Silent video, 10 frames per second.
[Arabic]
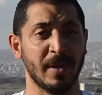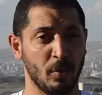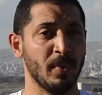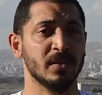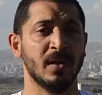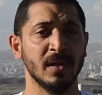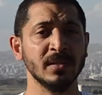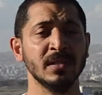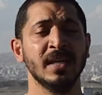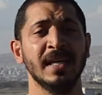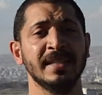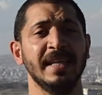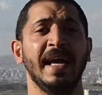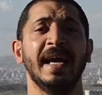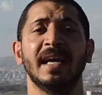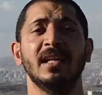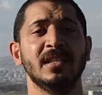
معلومات غلط تاني حاجه ان